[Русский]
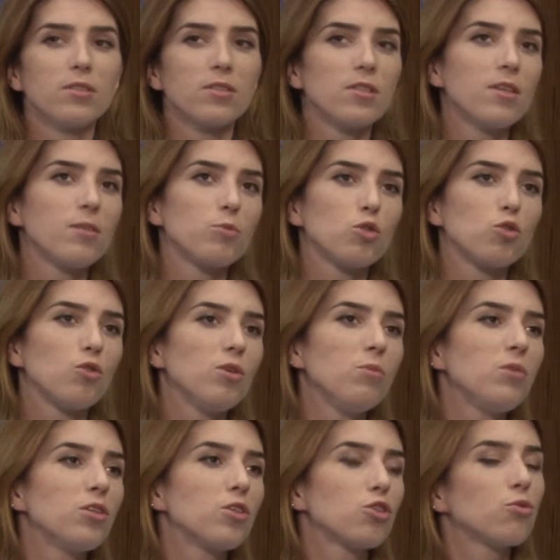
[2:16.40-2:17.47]
сказал бы, что
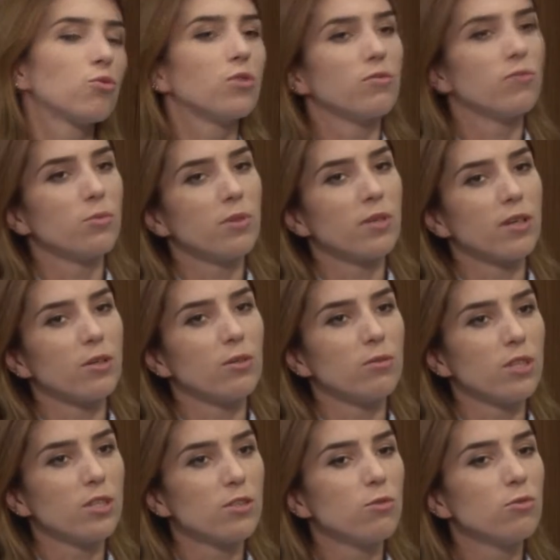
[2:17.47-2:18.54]
именно что-то
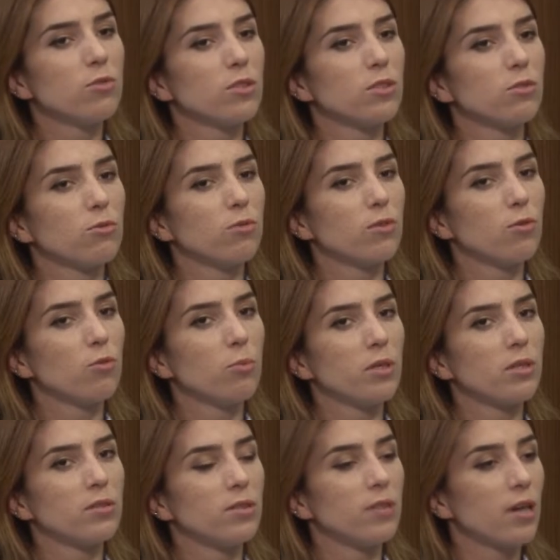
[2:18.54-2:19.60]
выбирают. Есть люди, которые
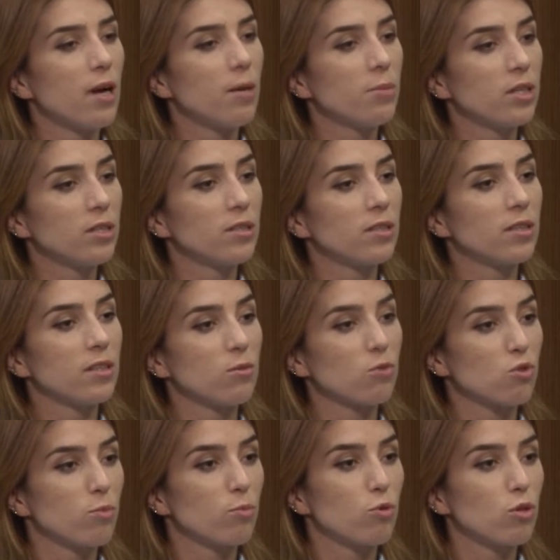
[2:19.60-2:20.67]
любят драмы, это,
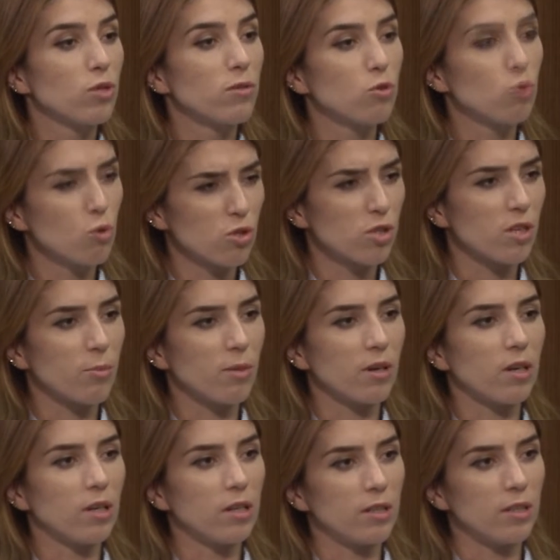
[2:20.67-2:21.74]
наверное, уже более взрослое
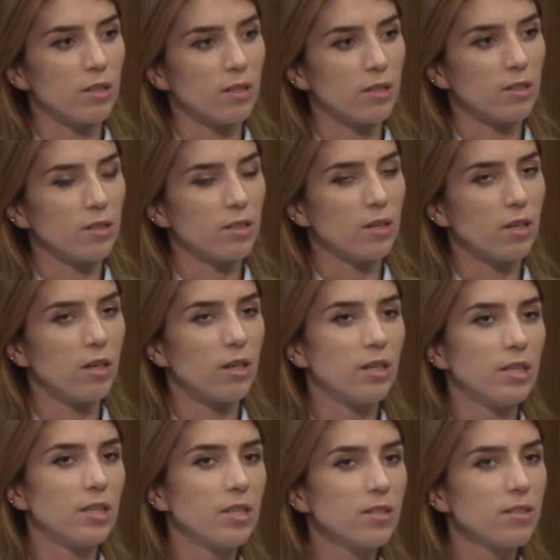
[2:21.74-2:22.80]
поколение. Ага.
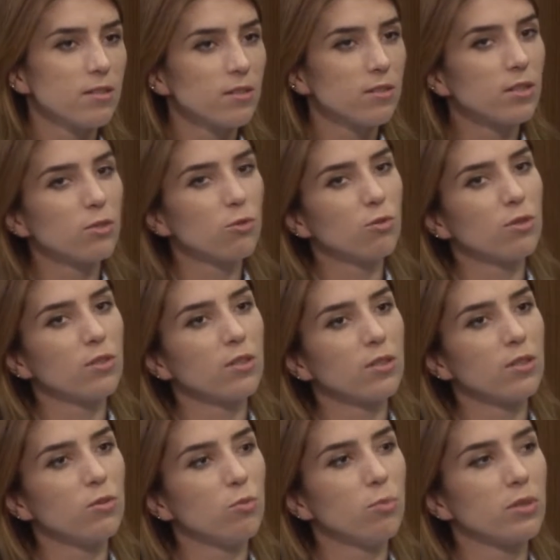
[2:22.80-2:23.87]
А есть ли,
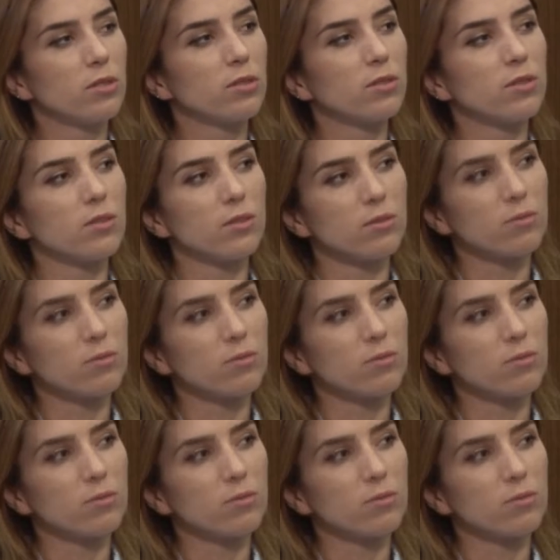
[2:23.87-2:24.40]
которые любят э,